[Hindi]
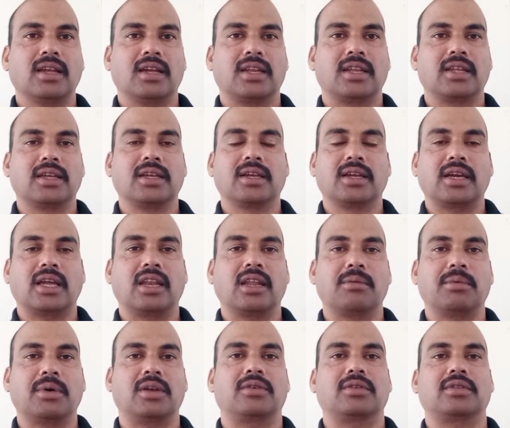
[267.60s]
रिगिंग का
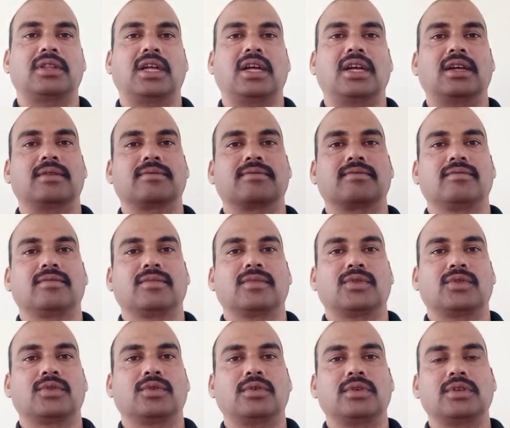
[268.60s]
लेवल होता है
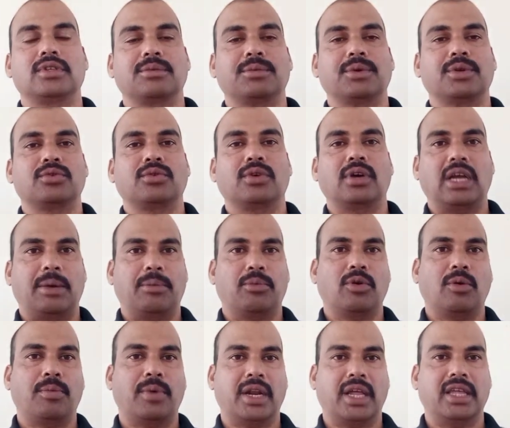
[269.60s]
तो इसमें जो है
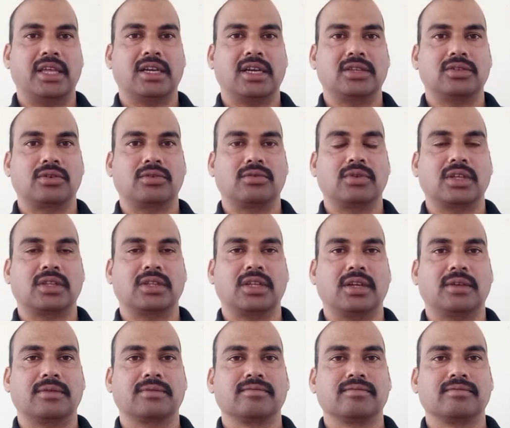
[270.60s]
आपको पढ़ाई का ज़रूरत है